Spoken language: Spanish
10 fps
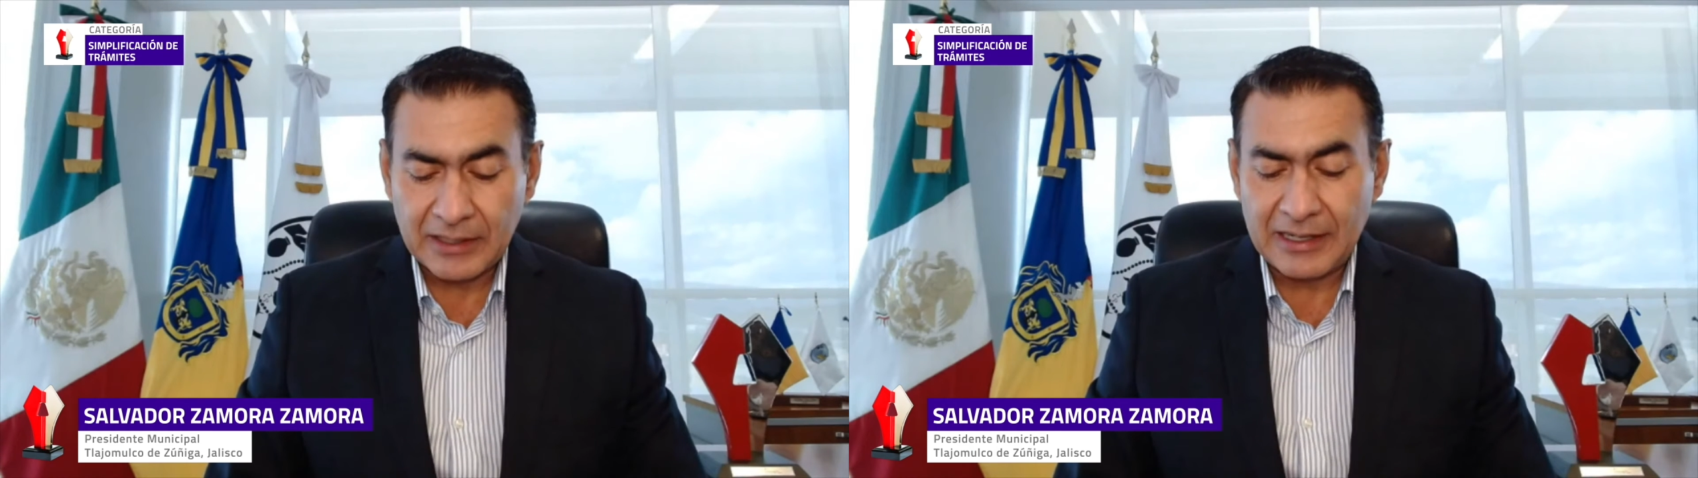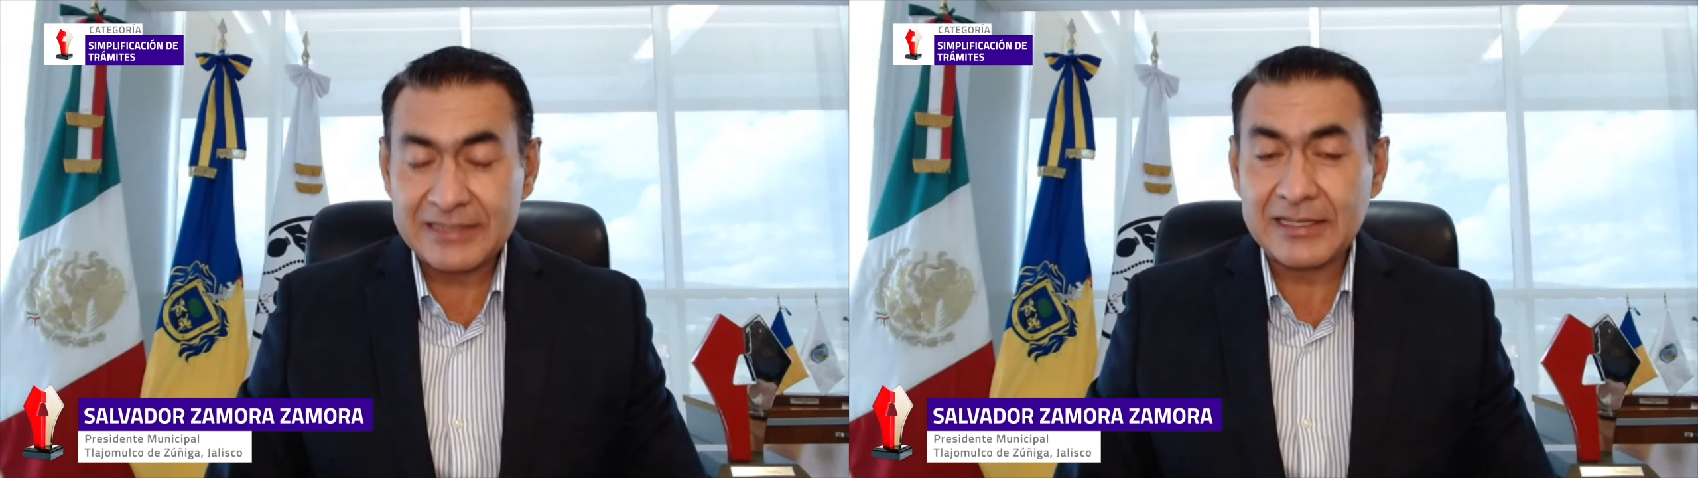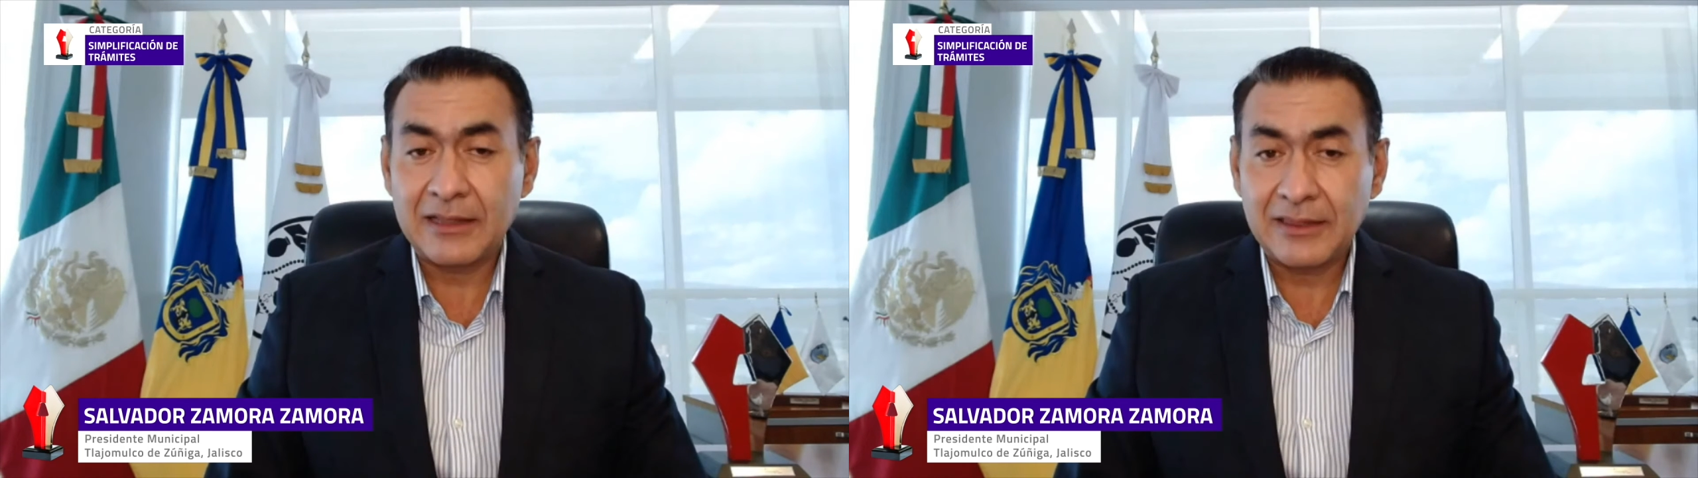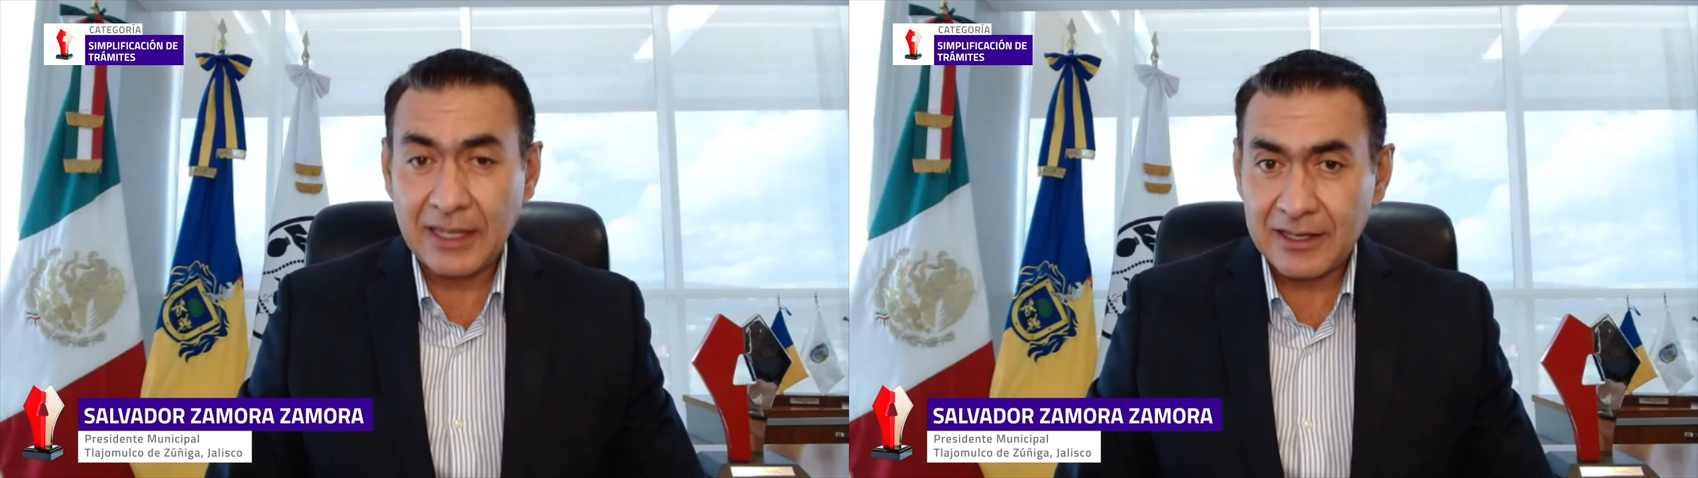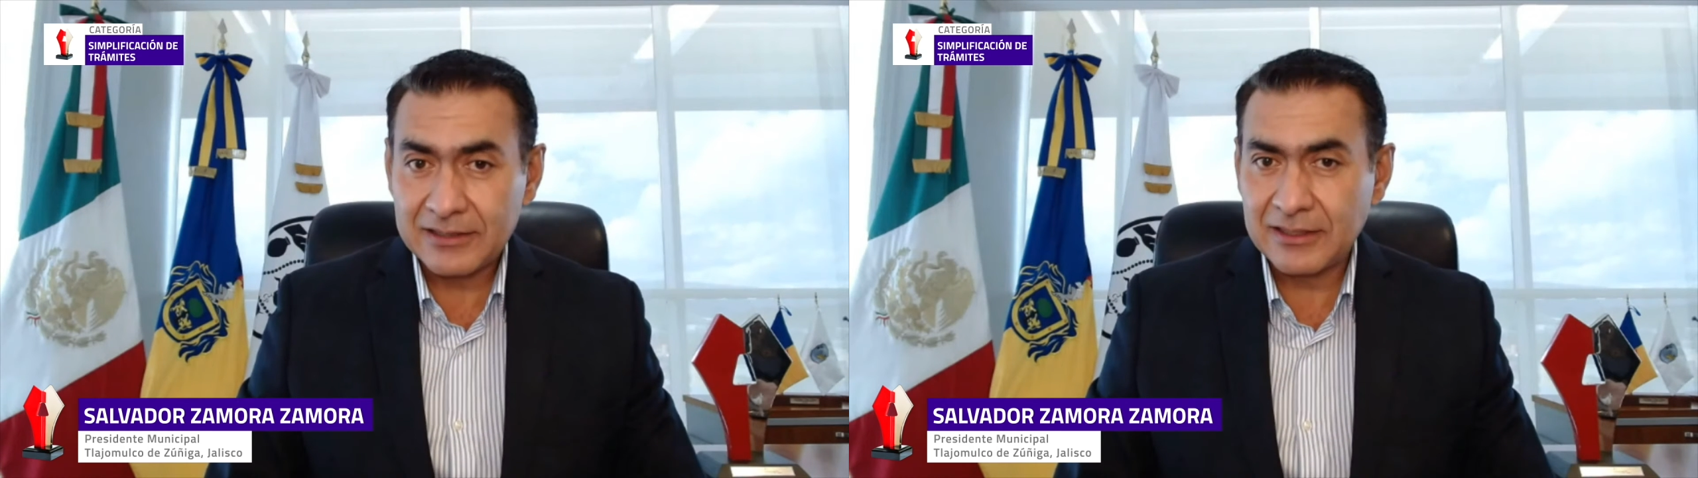las
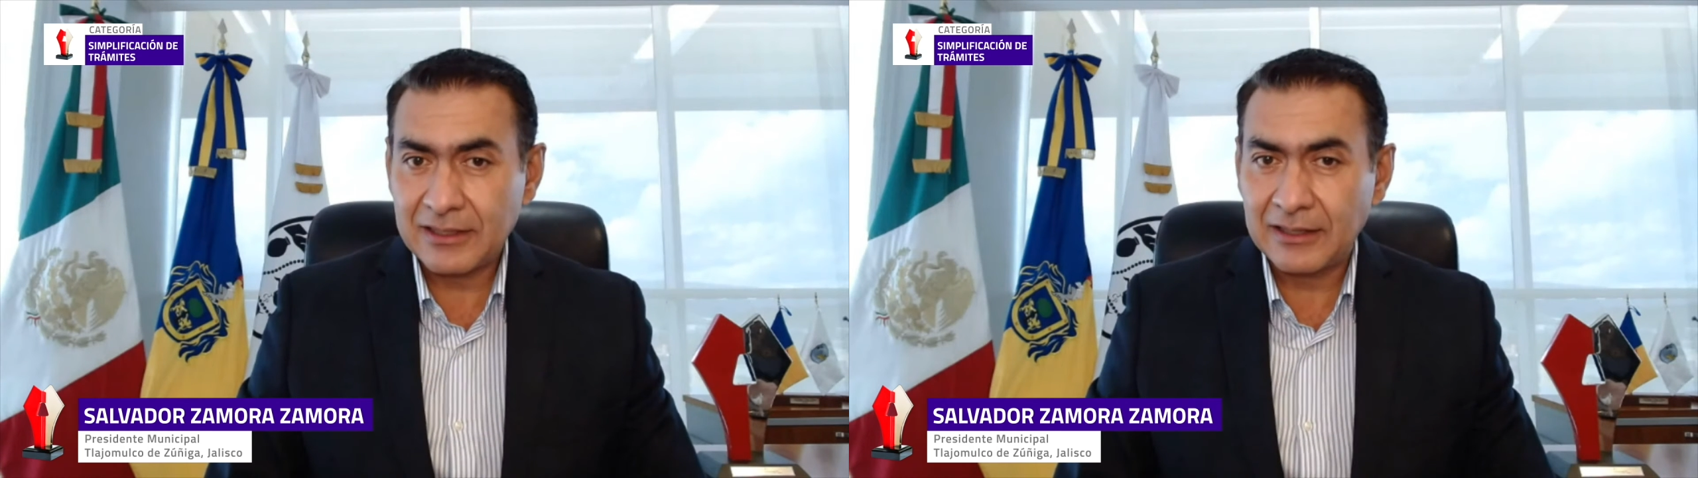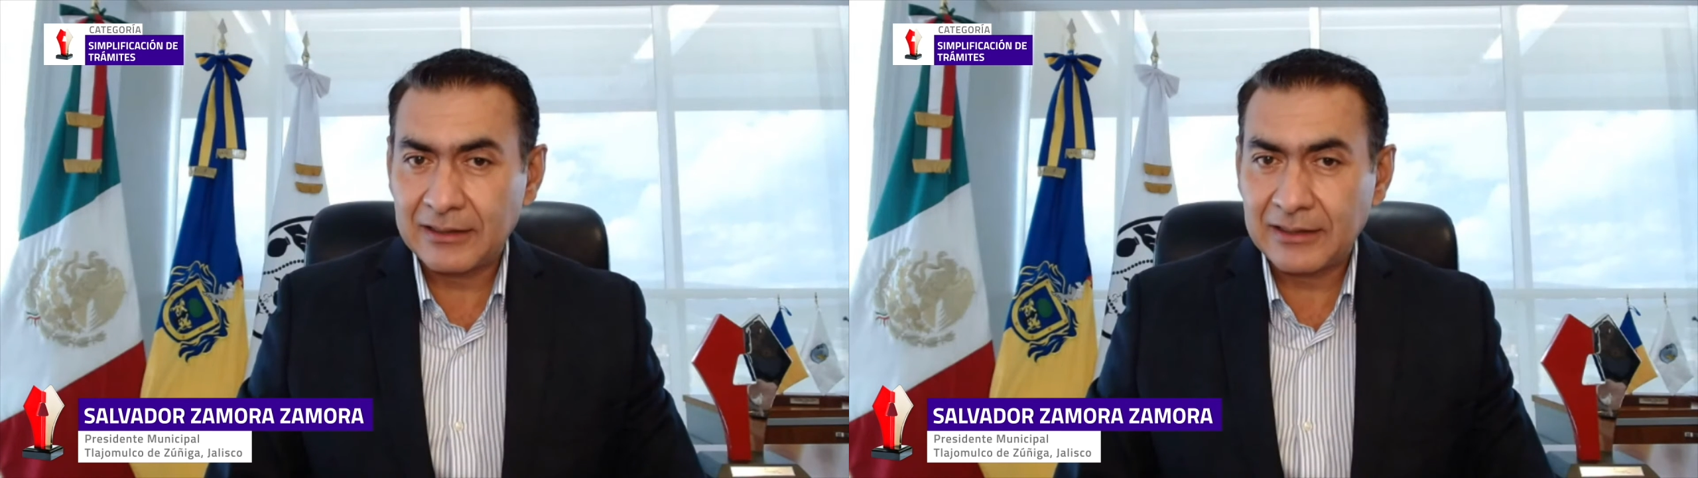antenas de